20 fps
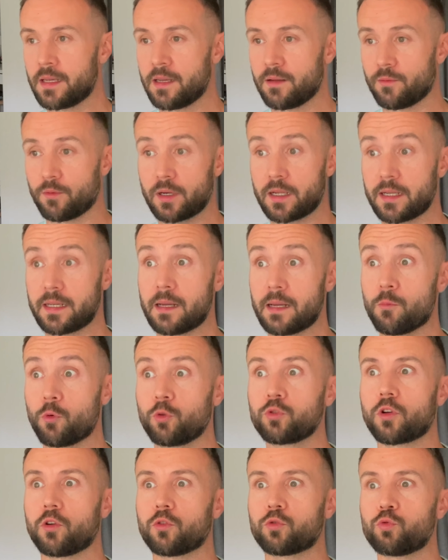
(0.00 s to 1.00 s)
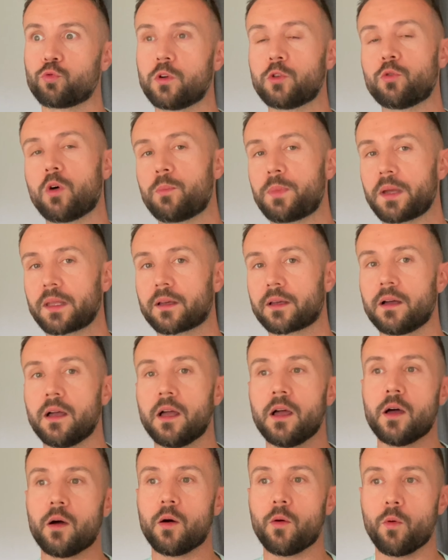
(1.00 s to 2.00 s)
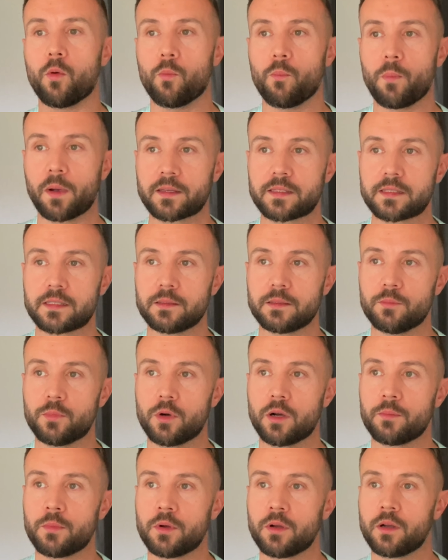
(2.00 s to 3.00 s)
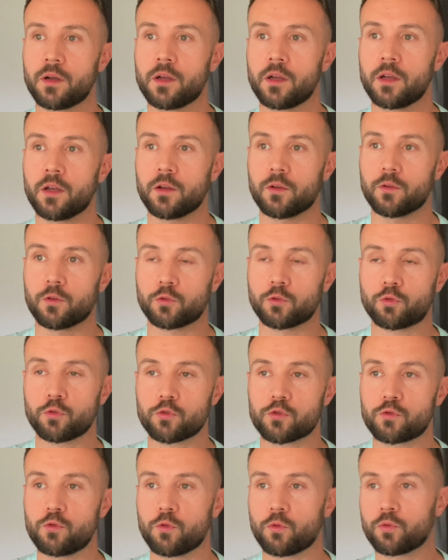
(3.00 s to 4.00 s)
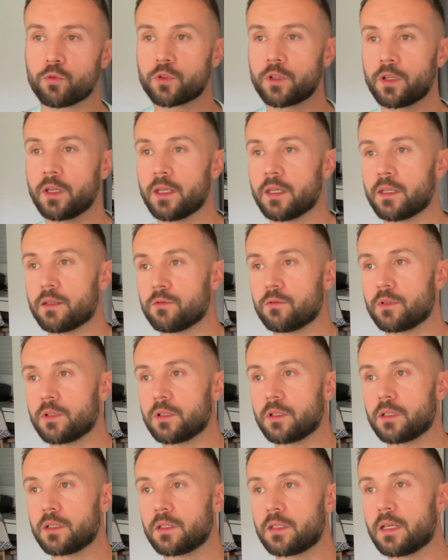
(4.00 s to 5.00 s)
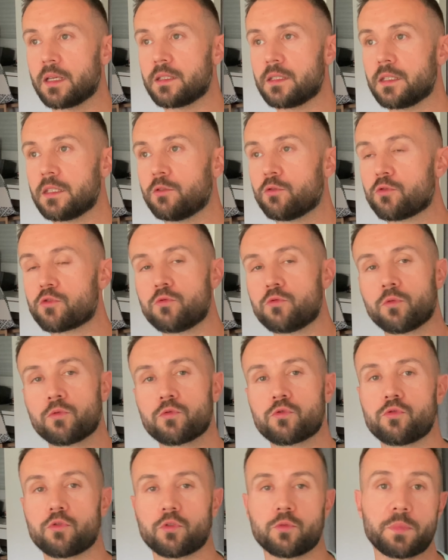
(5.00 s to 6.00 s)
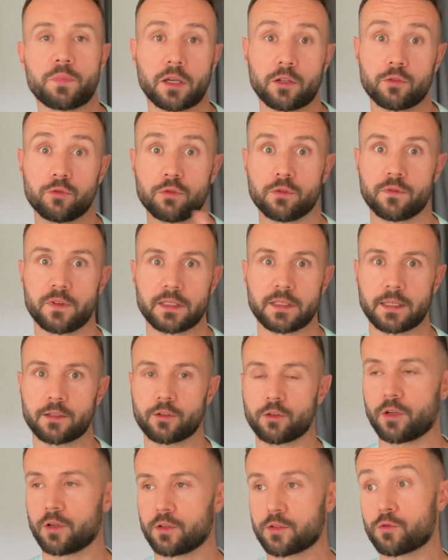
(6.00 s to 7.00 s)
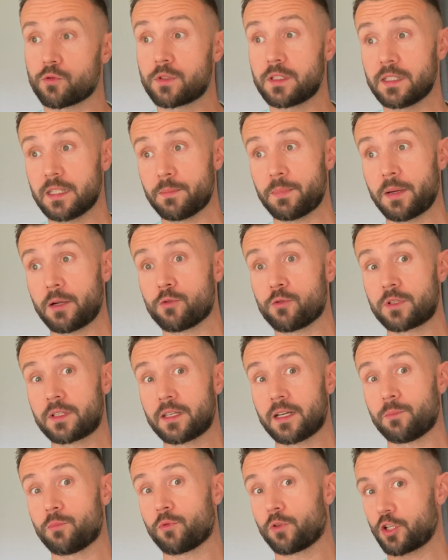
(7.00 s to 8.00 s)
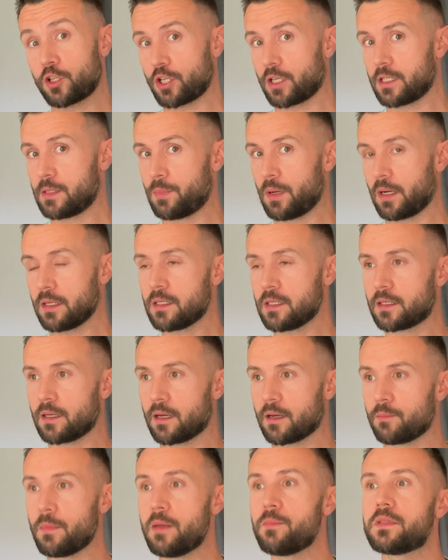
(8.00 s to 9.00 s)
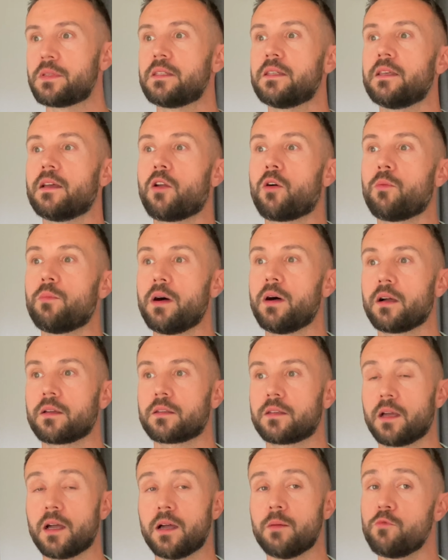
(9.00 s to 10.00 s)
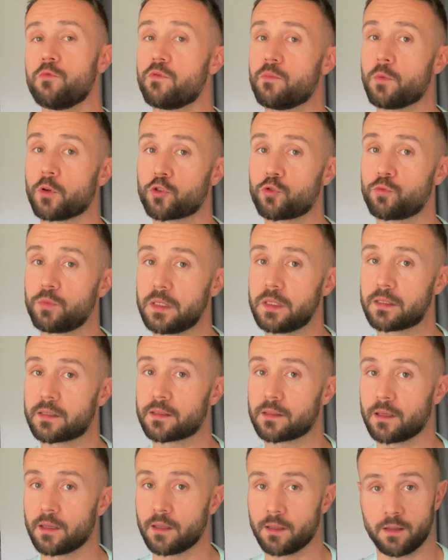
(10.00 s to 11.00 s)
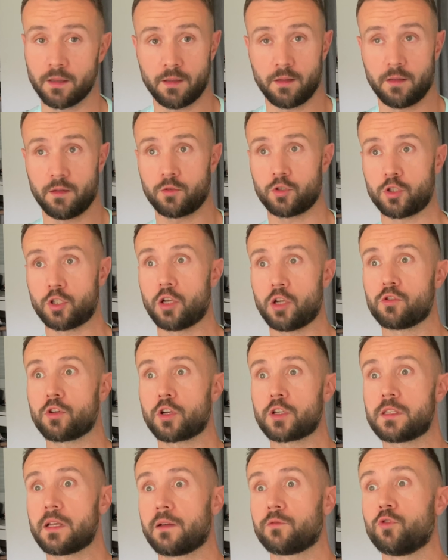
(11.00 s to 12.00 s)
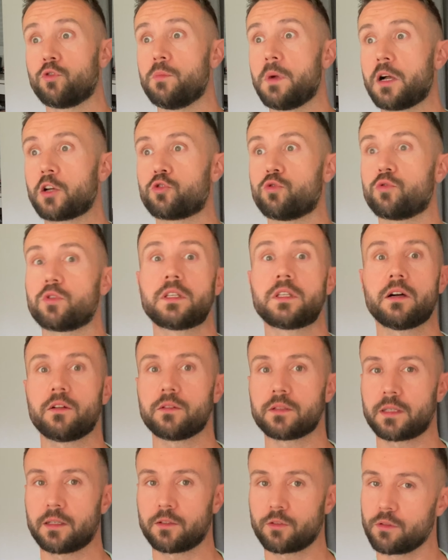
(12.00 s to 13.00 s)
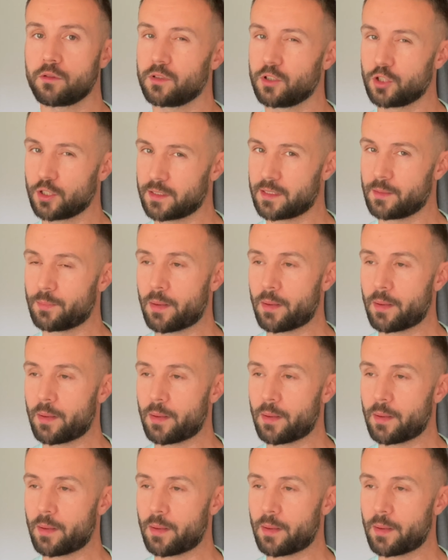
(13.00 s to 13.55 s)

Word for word: Voilà, et la montre en tout, elle doit perdre maximum 2 secondes et gagner 2 secondes sur une période de 24 heures. Ce qui n'est pas le cas pour la Charlie Paris, car même si elle embarque un mouvement suisse qui a une réserve de marge de 44 heures déjà, c'est pas